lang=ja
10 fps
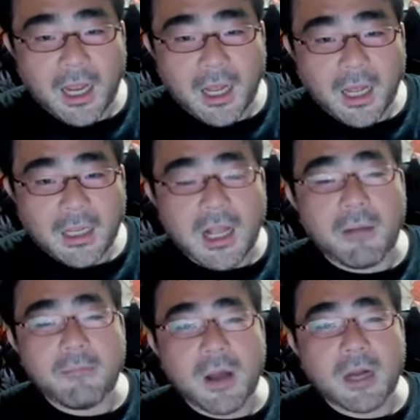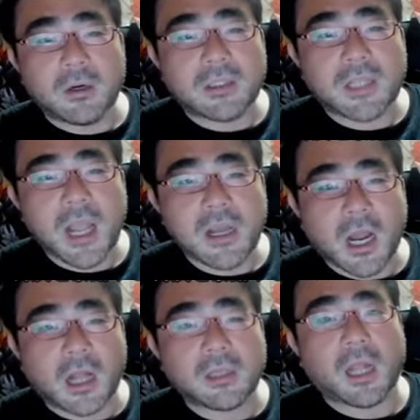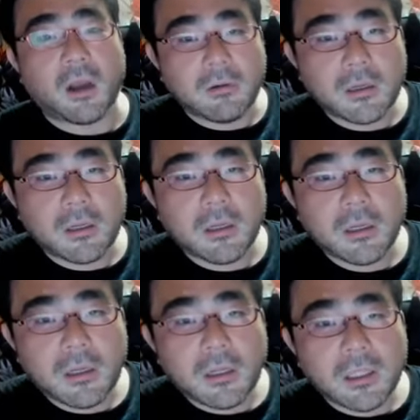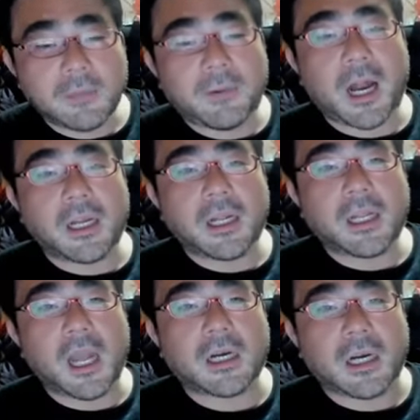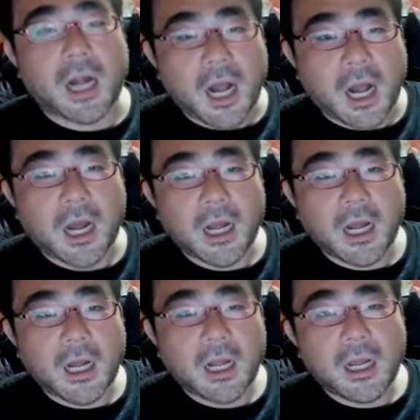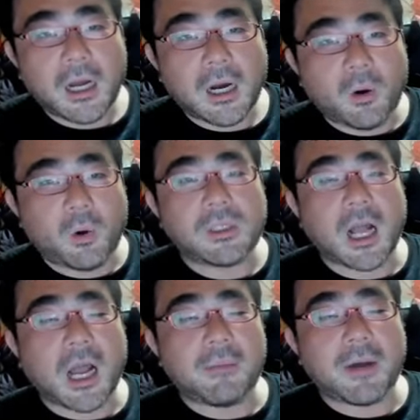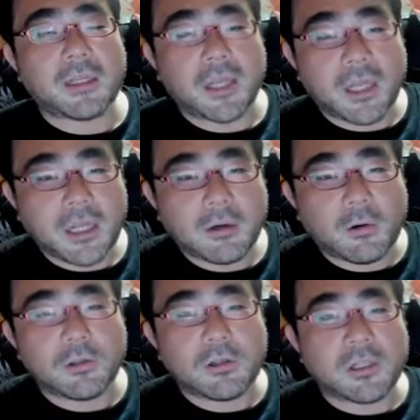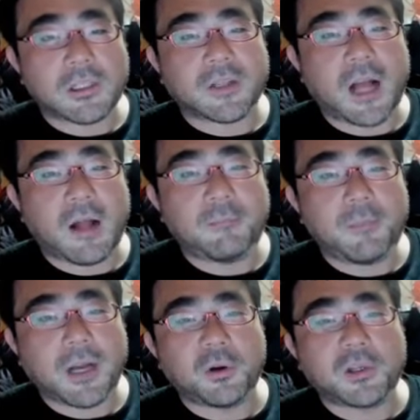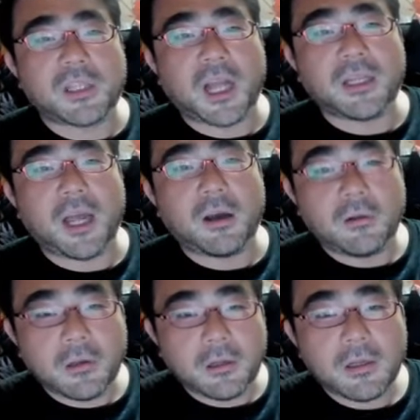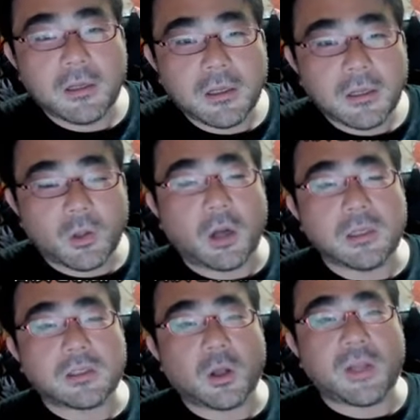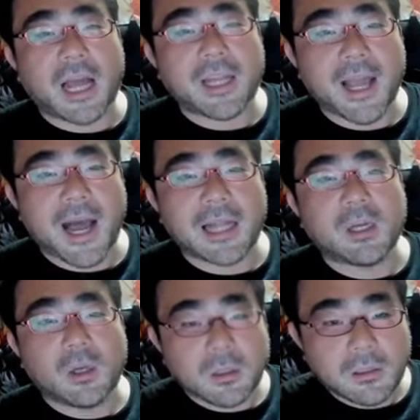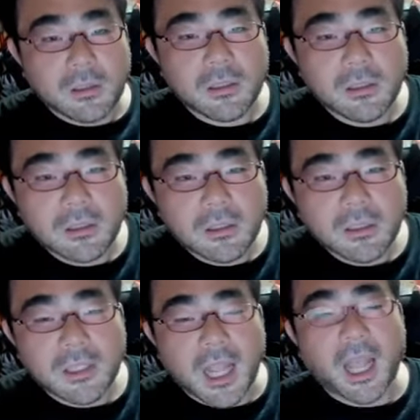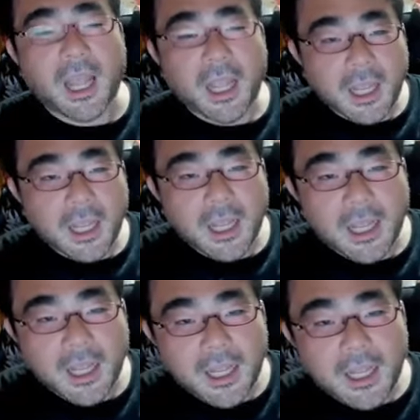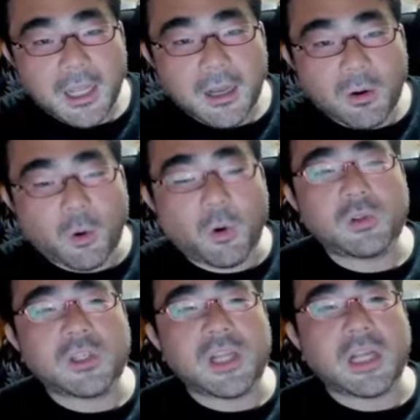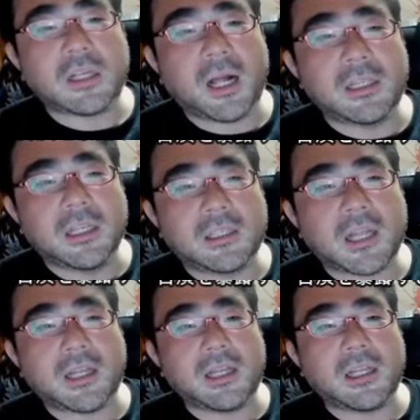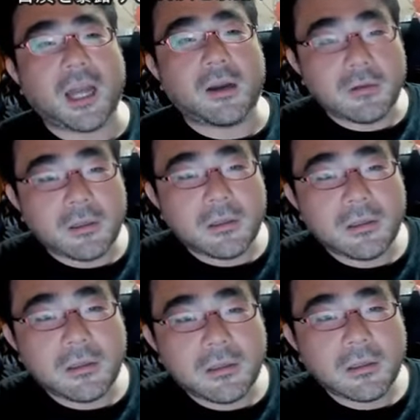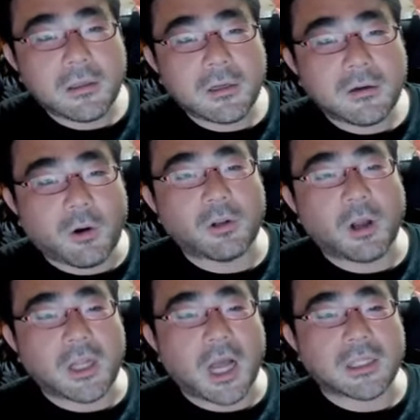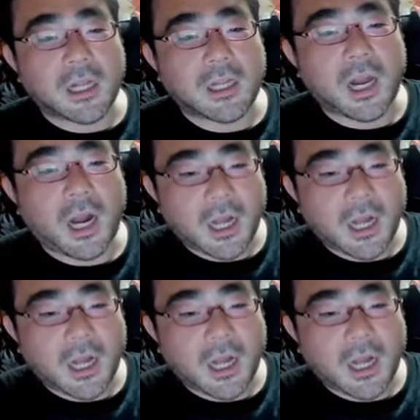3万6千円ぐらいかかるんだよ。茨城県から大阪までね、高速とか3万6千円だよ。どこにそんな金があんのねえ。往復7万2千円だよ。高速なんか使ったら。